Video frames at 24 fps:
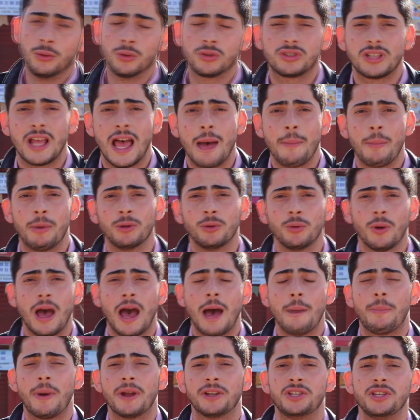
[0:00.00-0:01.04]
no sábado,
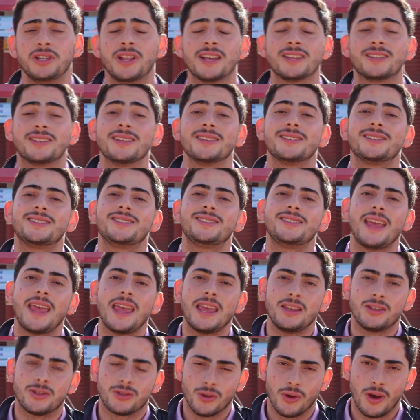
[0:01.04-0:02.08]
a partir das
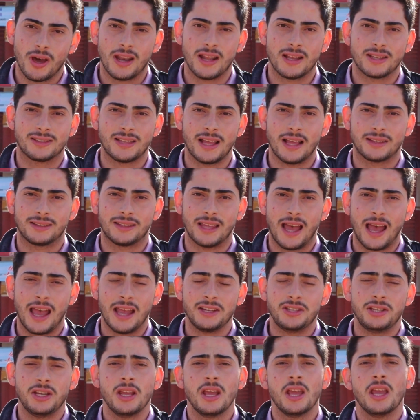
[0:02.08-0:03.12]
6 horas da
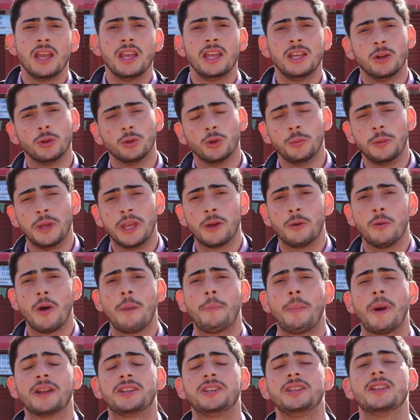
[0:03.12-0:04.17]
tarde e no domingo,
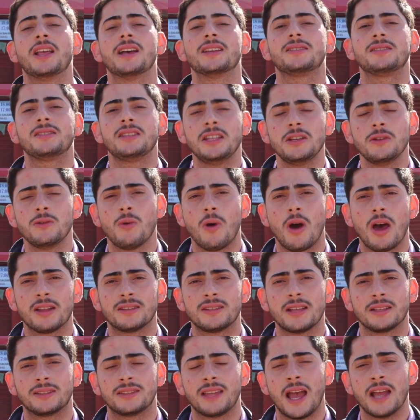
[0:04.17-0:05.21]
a partir das 5
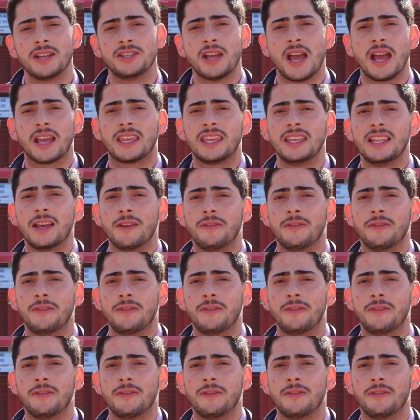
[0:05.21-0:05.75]
horas da tarde, aqui